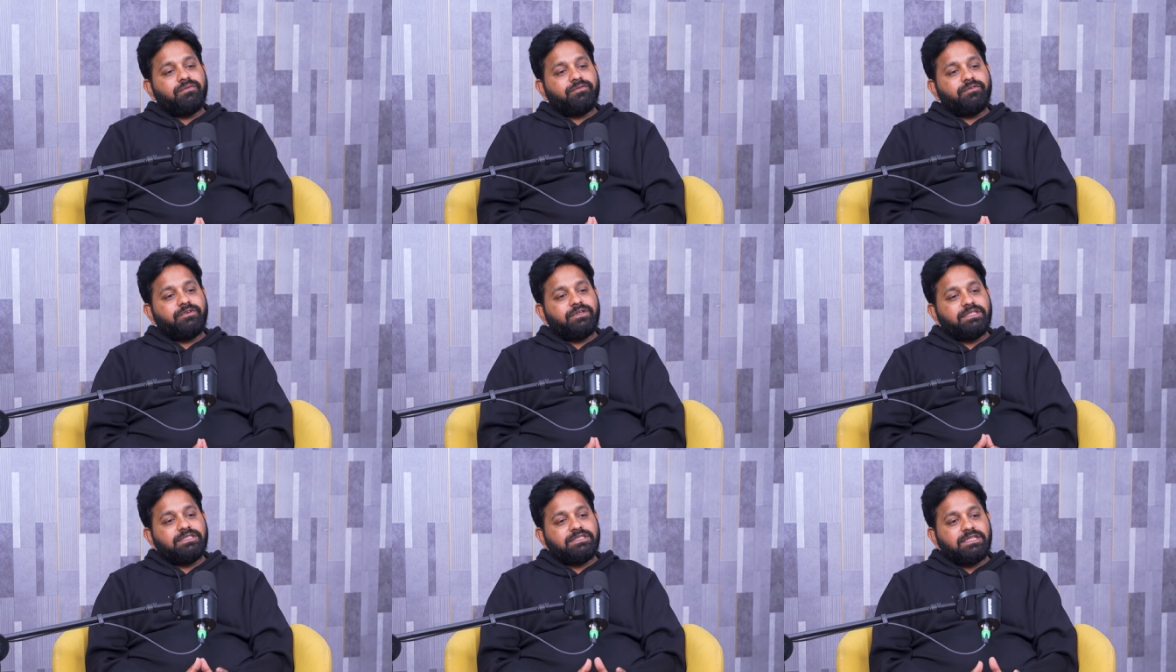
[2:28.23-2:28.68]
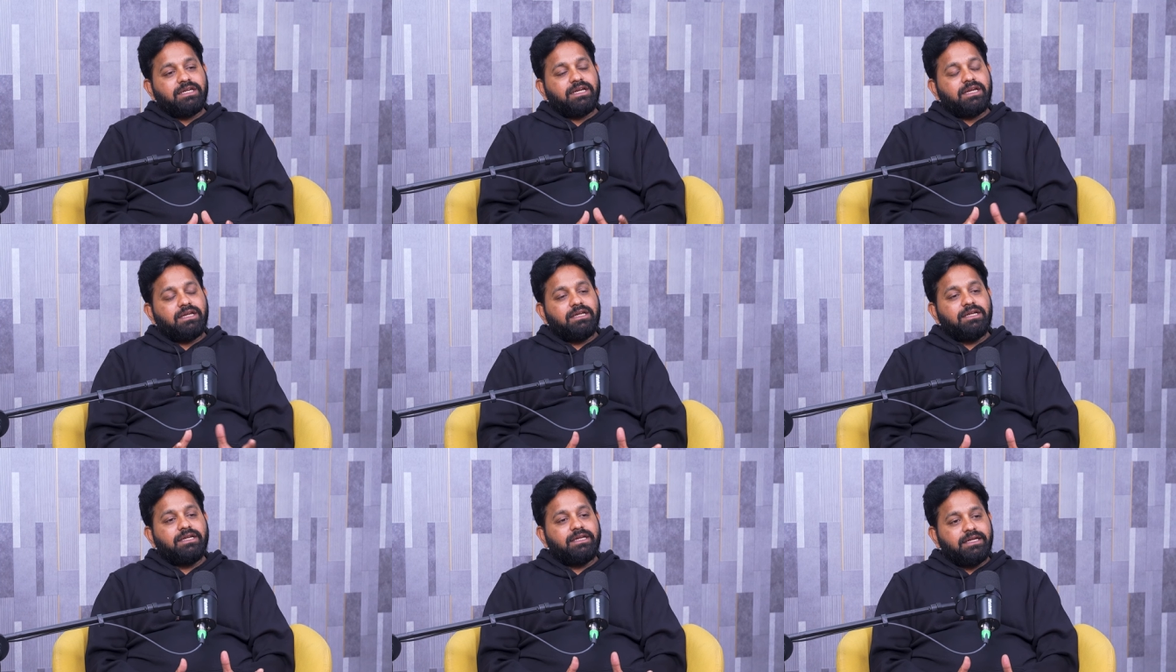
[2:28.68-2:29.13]
వీ
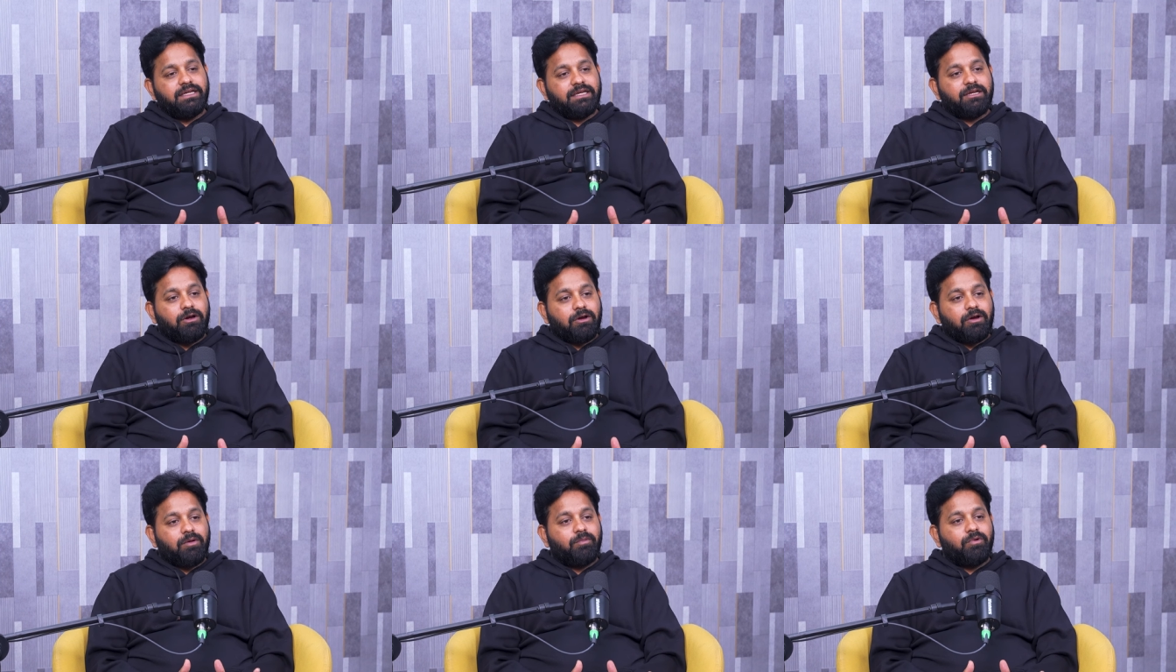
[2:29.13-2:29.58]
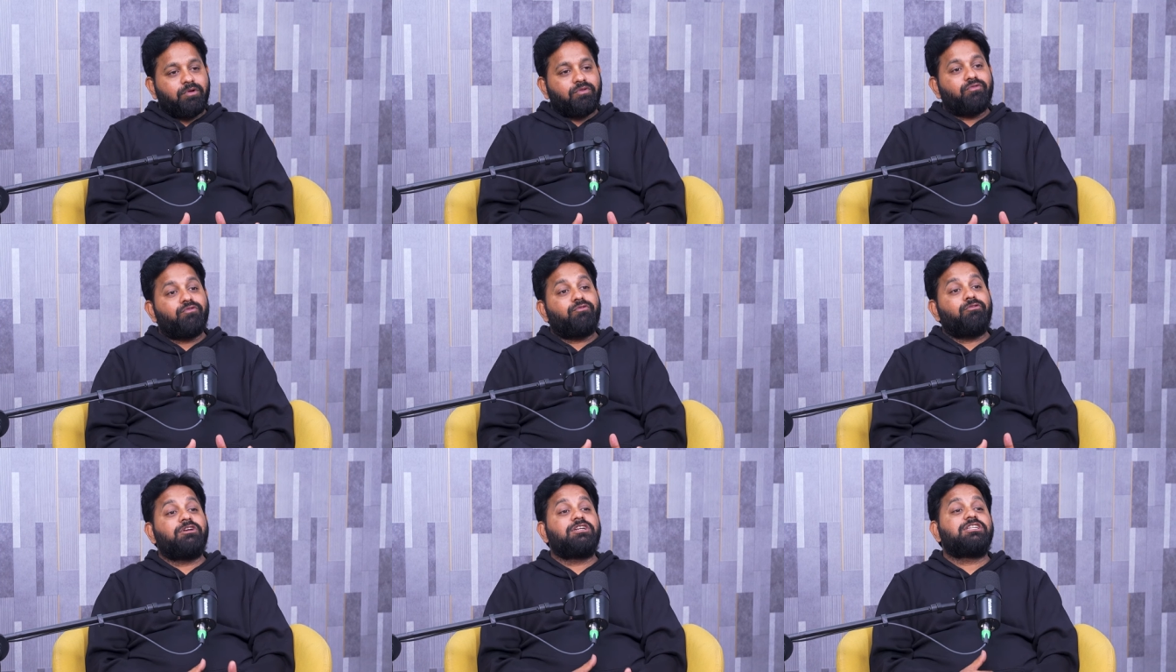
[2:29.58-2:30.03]
జనరల్లీ టాక్ అబౌట్
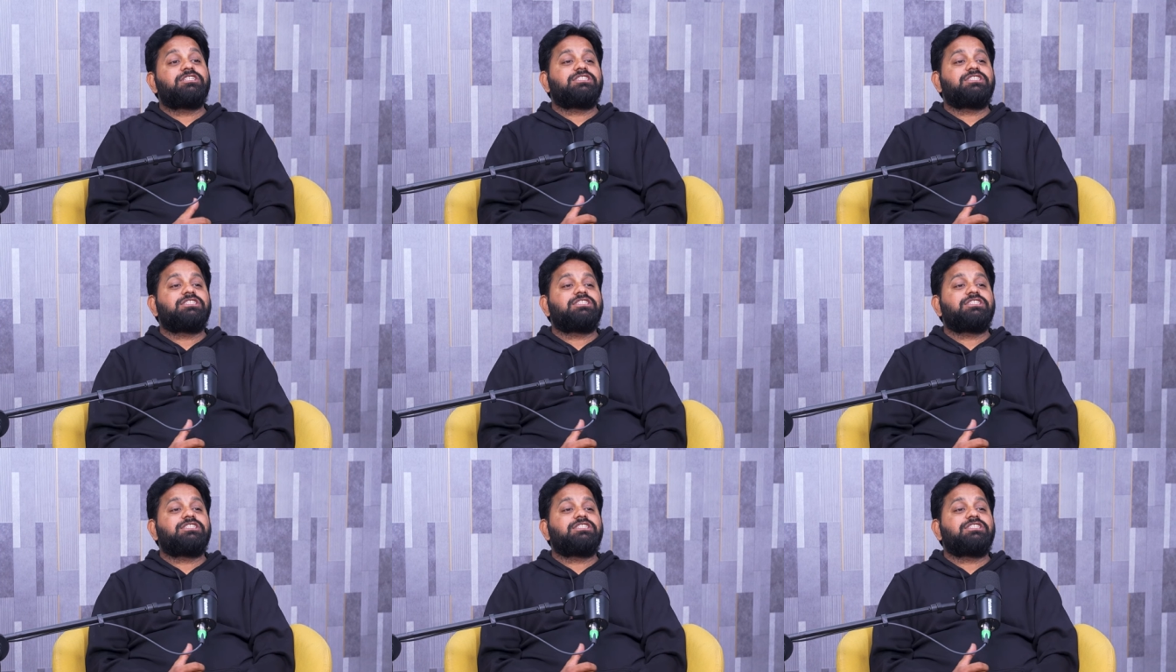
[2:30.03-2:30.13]
ఫుల్